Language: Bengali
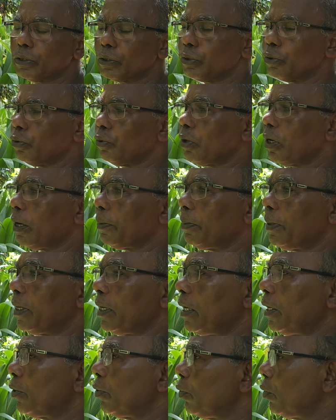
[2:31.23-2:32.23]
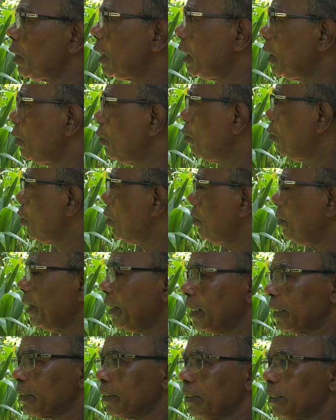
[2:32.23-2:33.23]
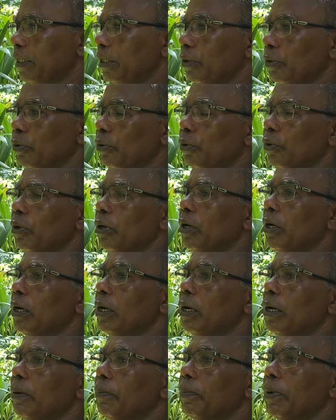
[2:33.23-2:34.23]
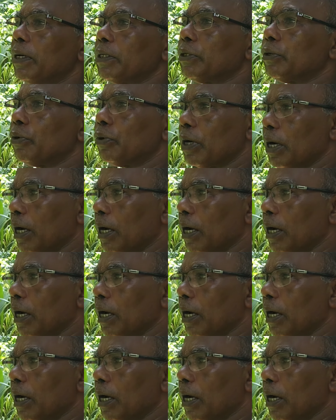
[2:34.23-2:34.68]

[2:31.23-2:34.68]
তো আপনারা রোগার হোক মেটাসিন হোক বা ধরুন